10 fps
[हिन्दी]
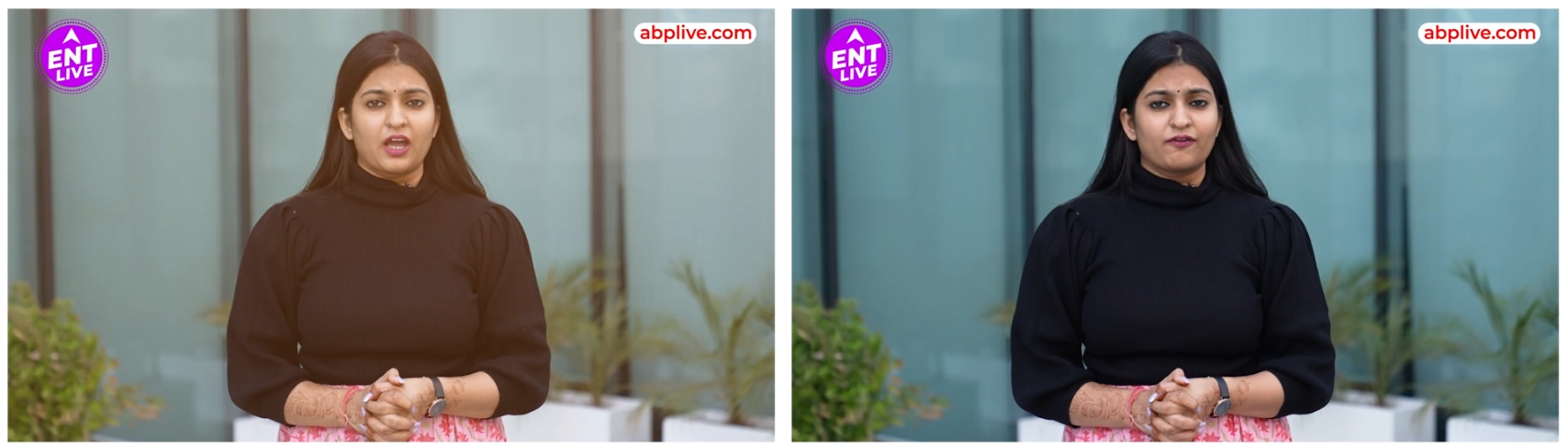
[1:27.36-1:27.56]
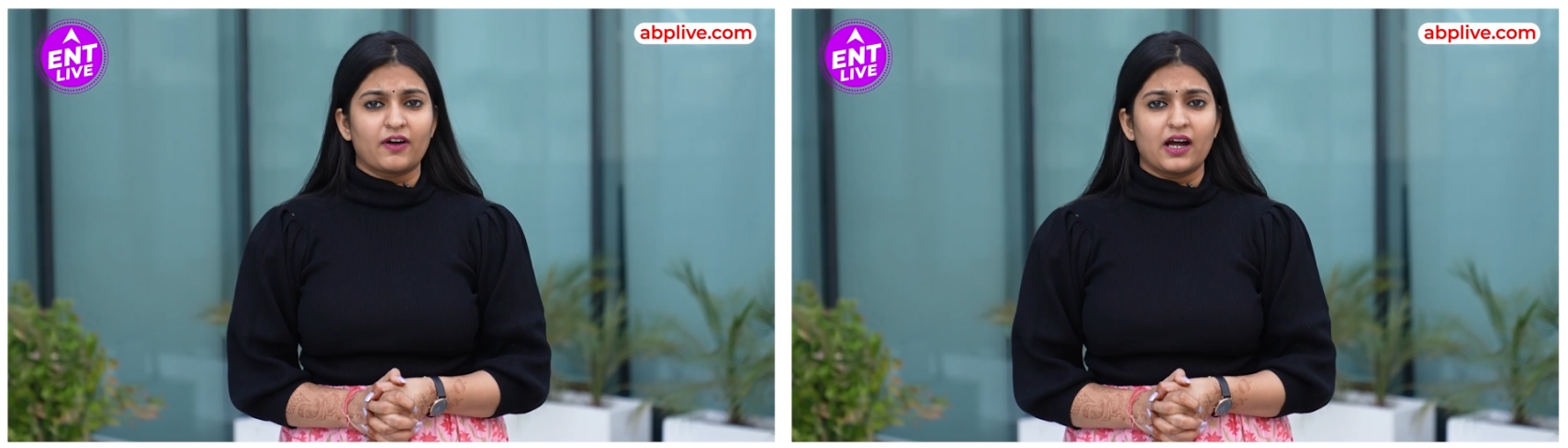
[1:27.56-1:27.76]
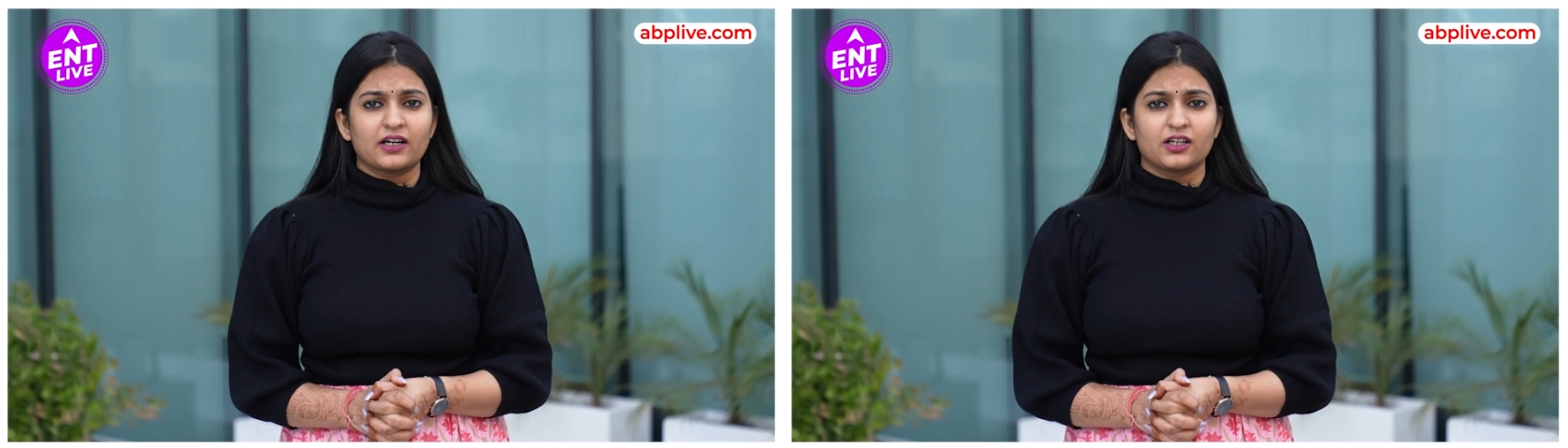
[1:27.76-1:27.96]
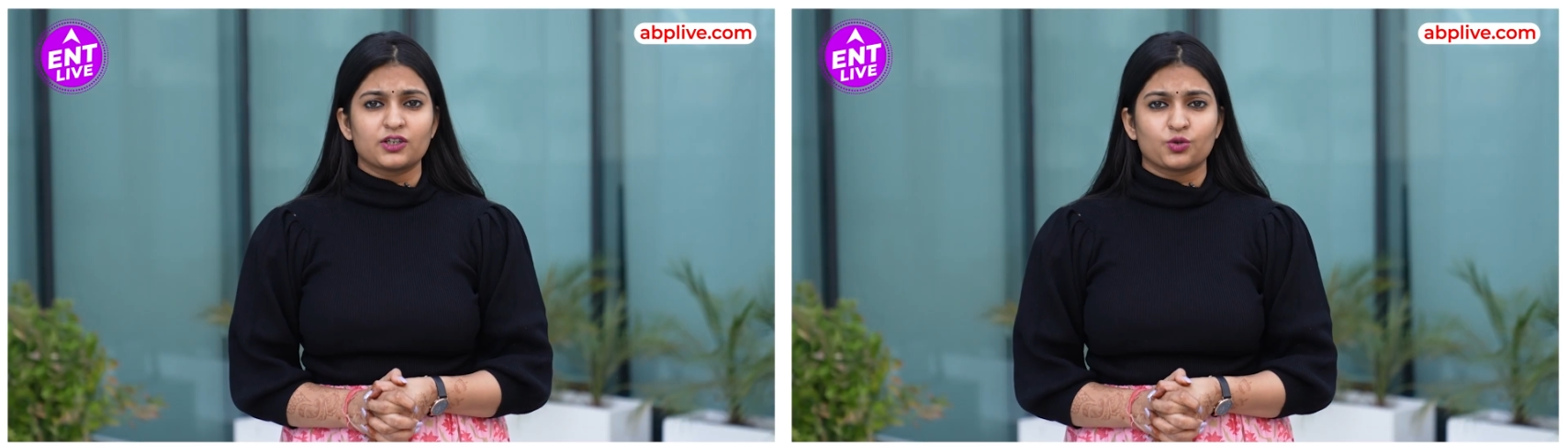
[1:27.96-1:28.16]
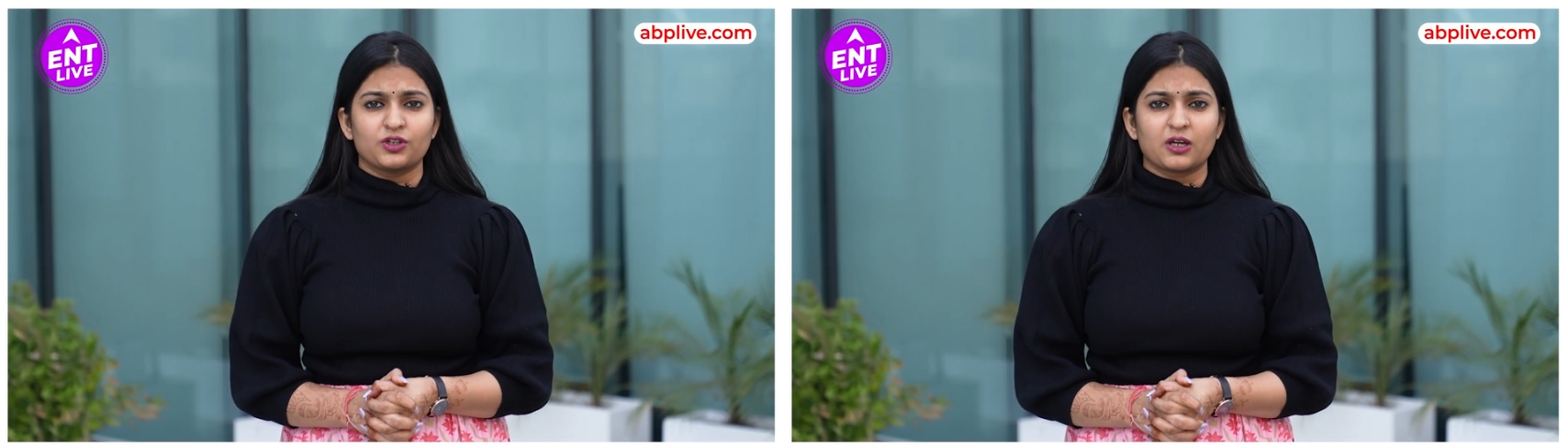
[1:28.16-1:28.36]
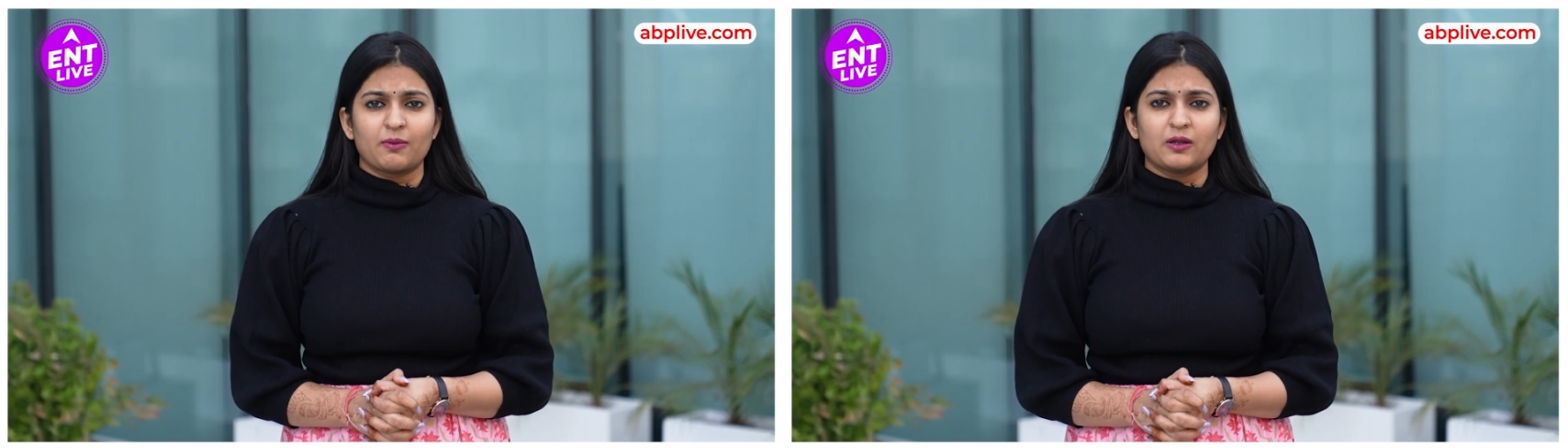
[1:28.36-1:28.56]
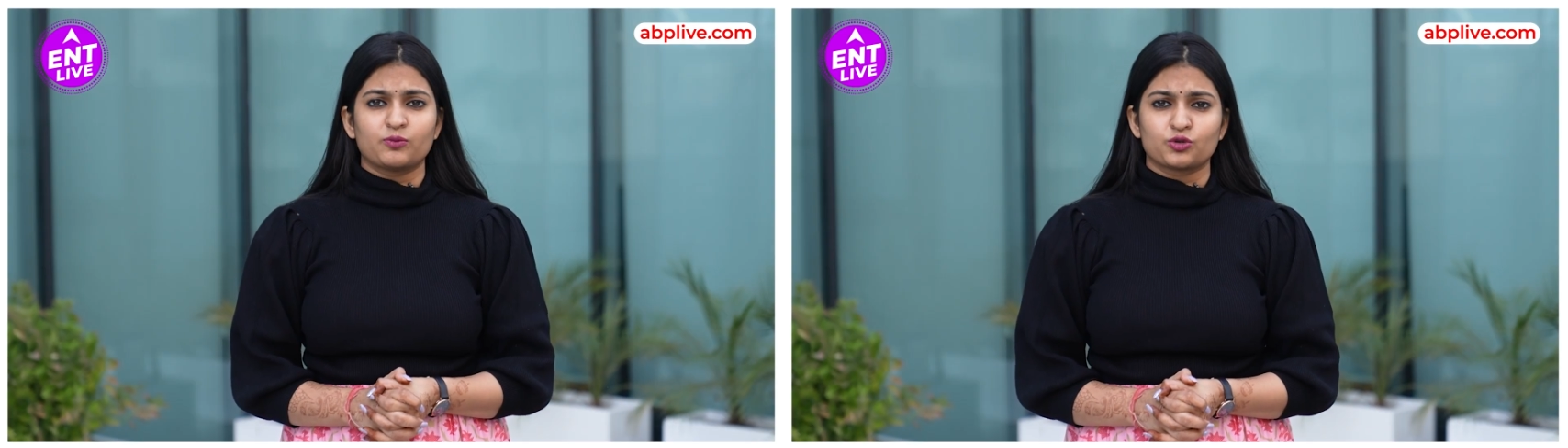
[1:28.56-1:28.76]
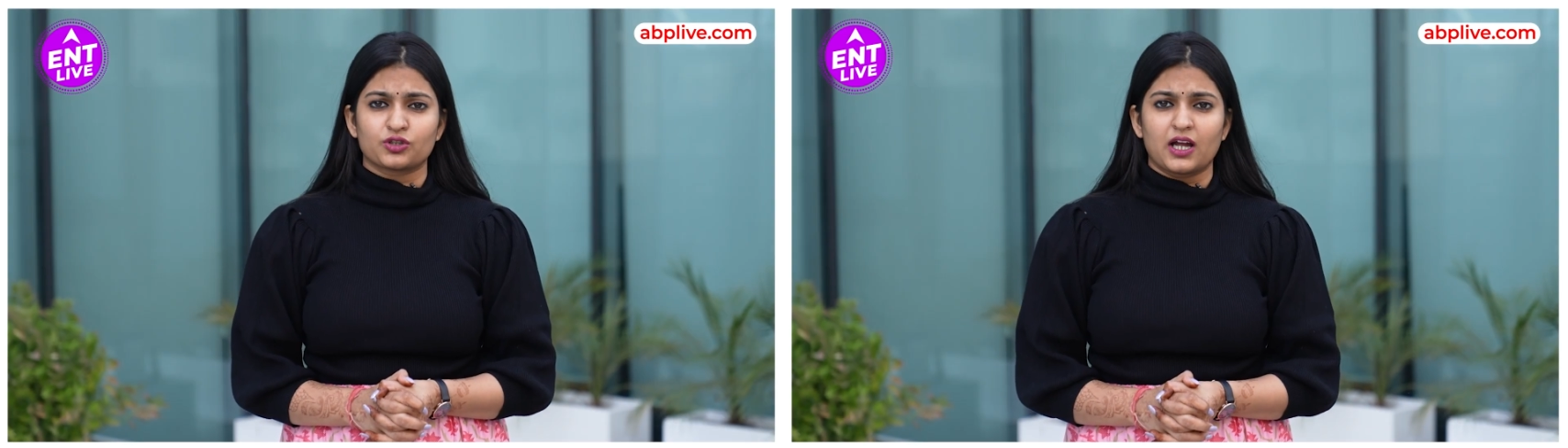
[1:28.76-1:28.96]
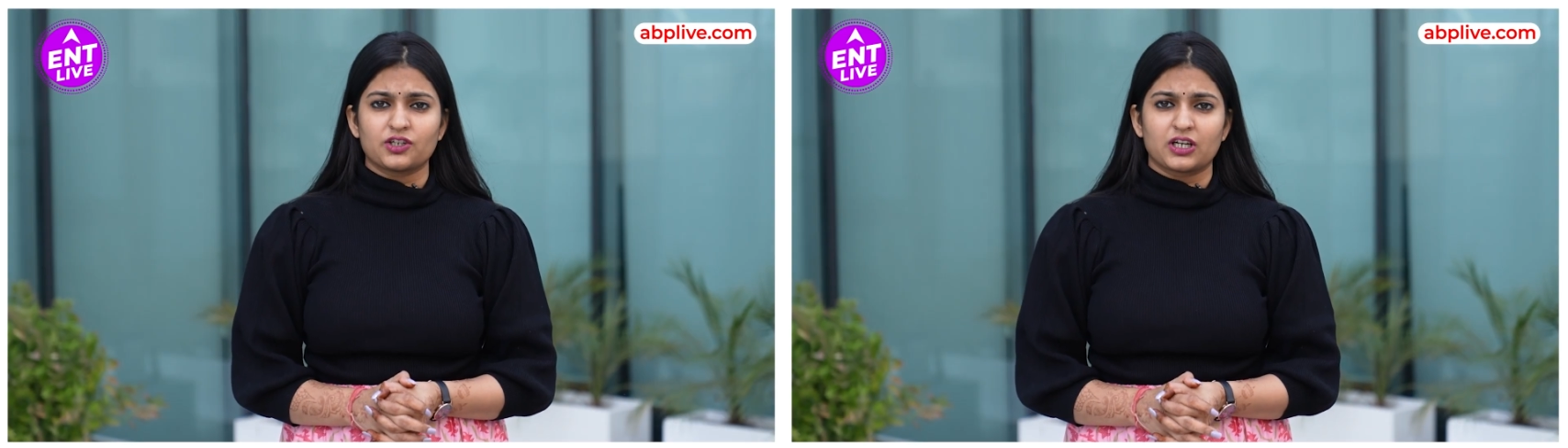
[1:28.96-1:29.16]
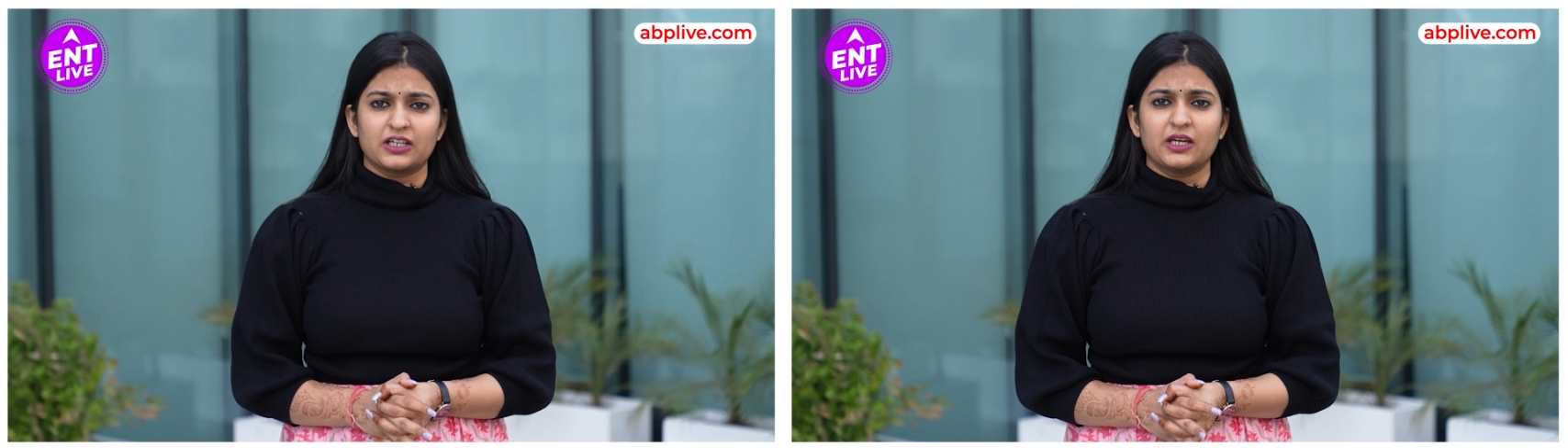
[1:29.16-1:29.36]
एफ दर्ज होने के बाद
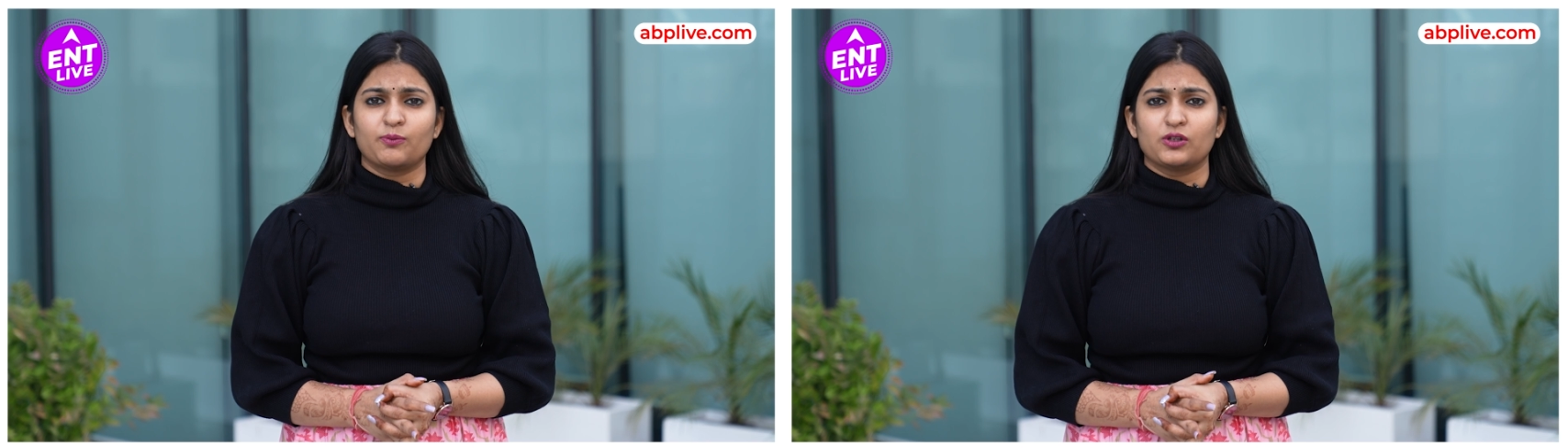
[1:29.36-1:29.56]
पूछताछ के लिए